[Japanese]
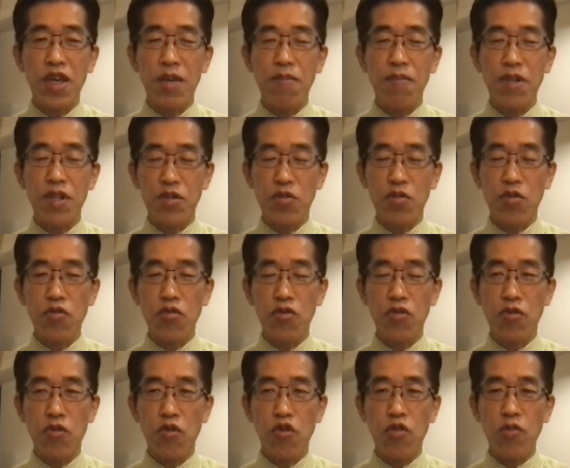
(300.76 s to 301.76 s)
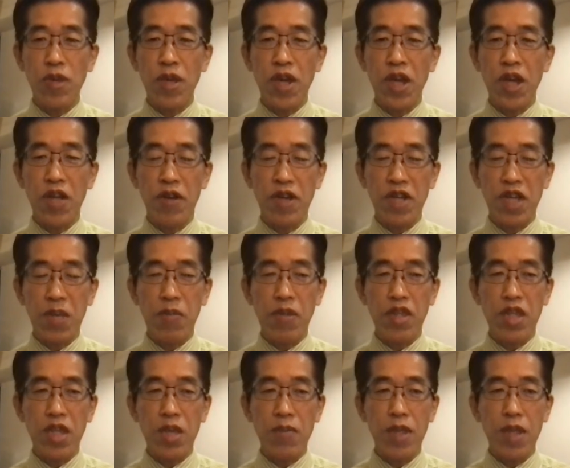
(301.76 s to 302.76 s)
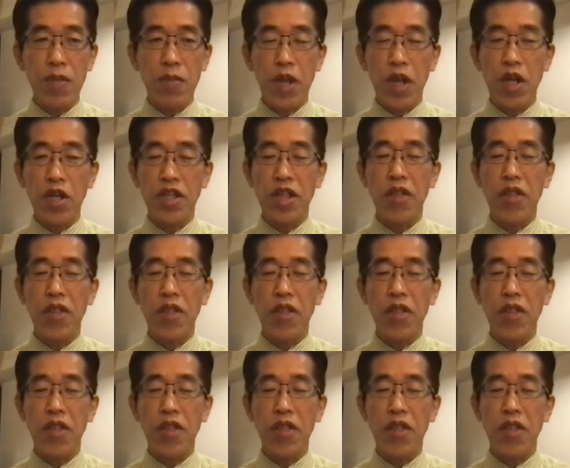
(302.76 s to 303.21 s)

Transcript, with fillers: やっぱりすごく国民からは厳しい目で見られ